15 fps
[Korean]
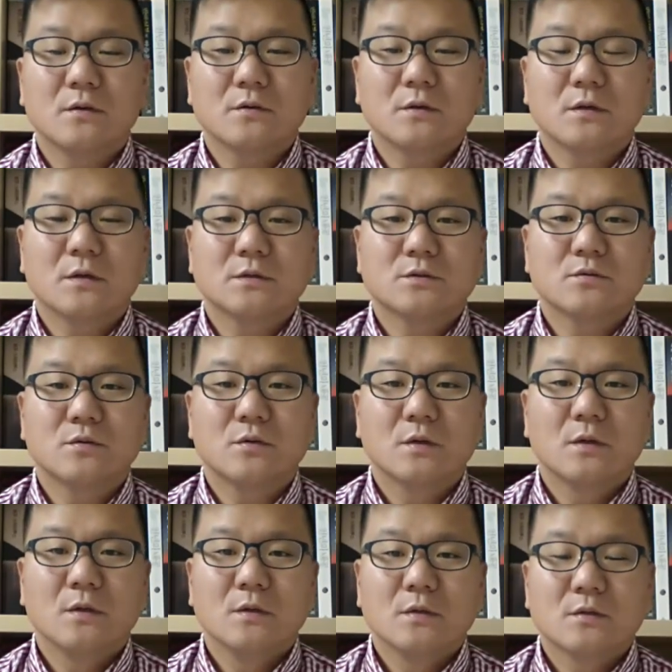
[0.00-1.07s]
그래가지고
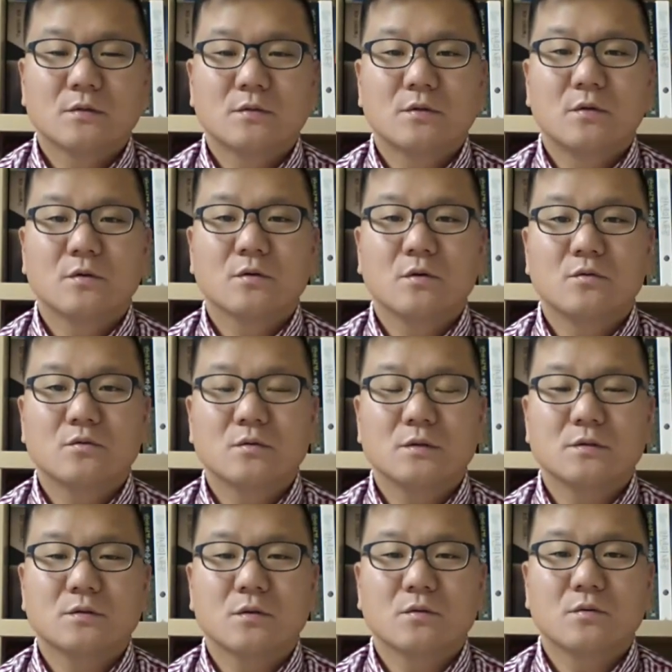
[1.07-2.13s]
그런 경우도
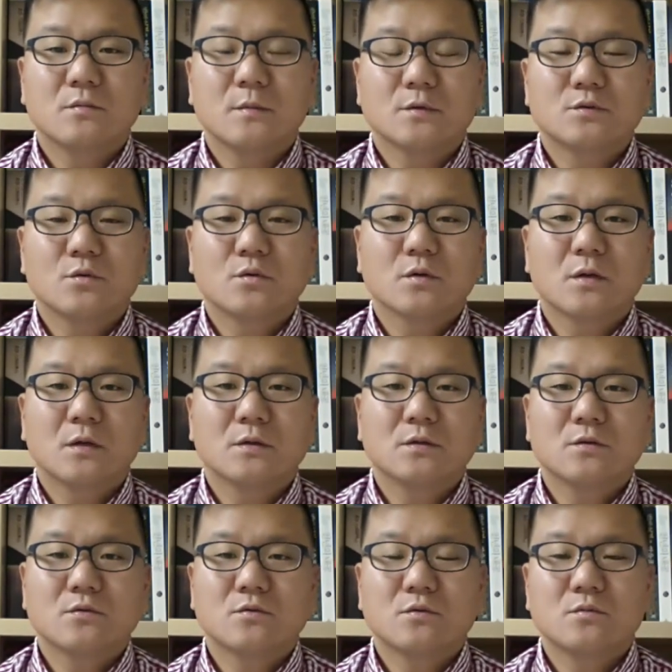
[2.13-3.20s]
있었고 막
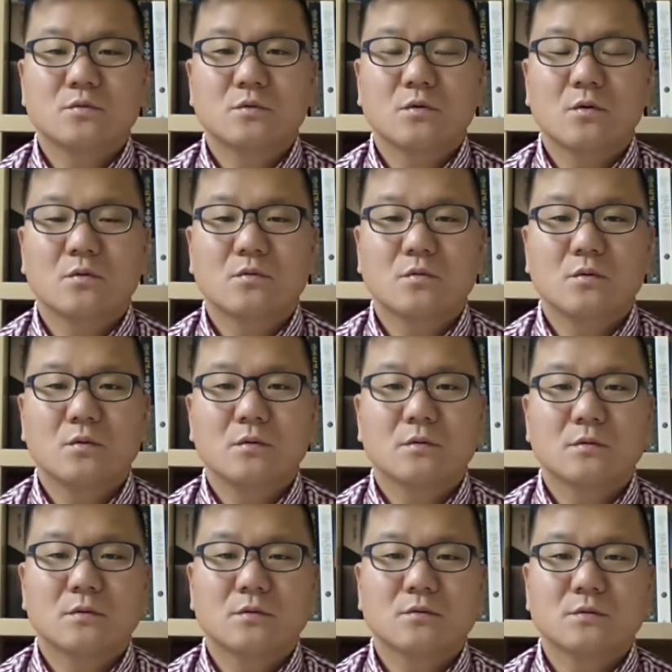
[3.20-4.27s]
쫓겨다니는 꿈을 꿨고
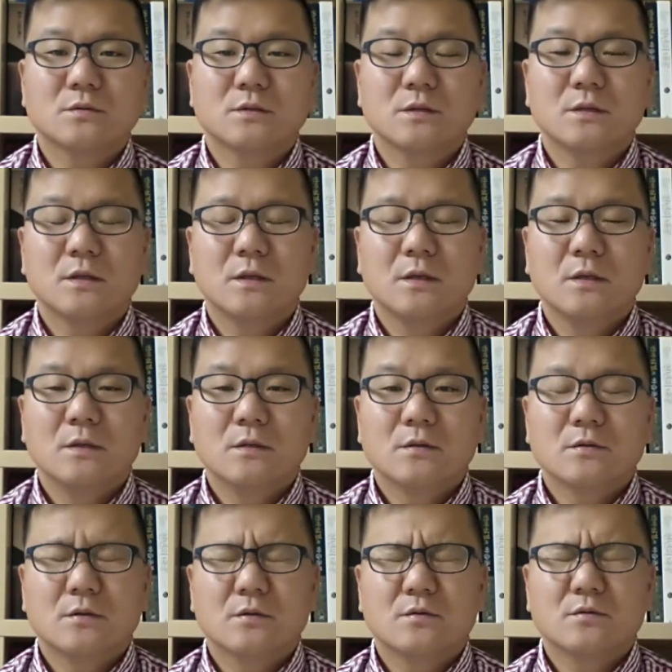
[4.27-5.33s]
그리고 이제
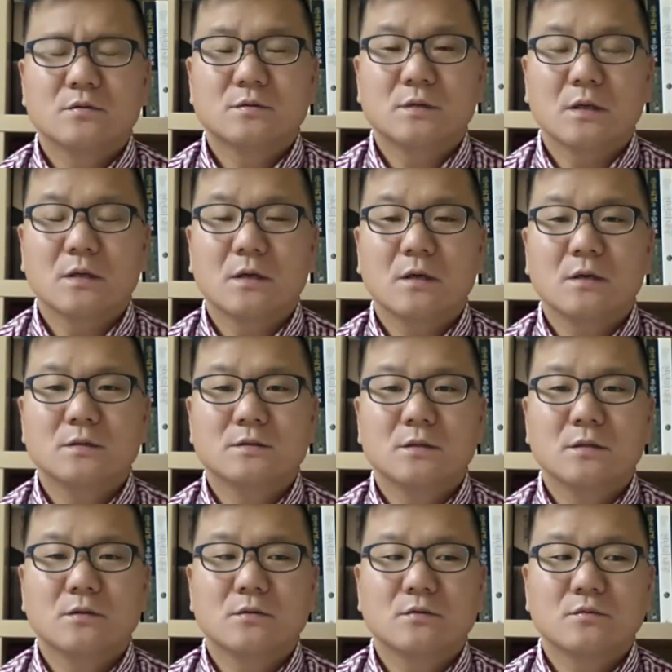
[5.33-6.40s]
그 자다가
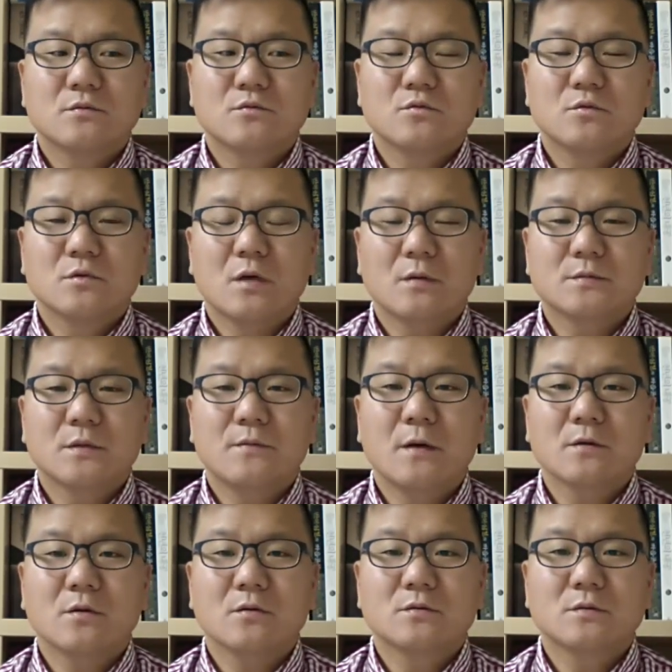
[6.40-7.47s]
이제 눈을 갑자기
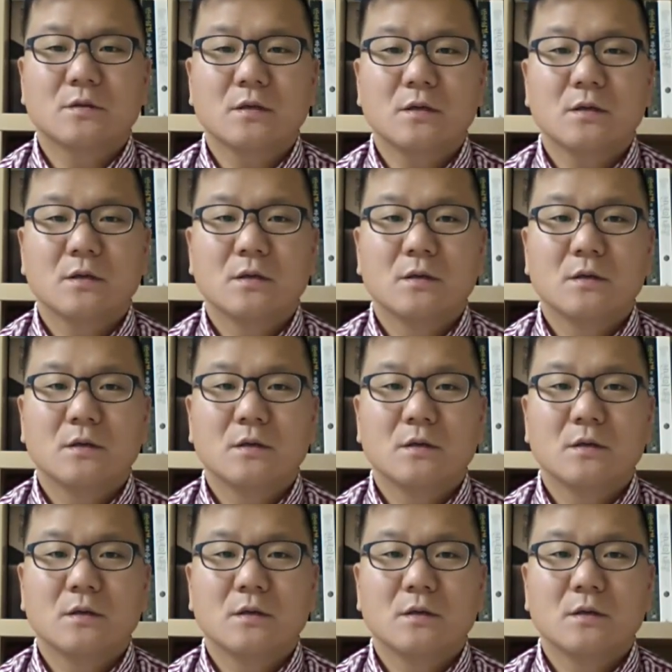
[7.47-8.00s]
확 떴는데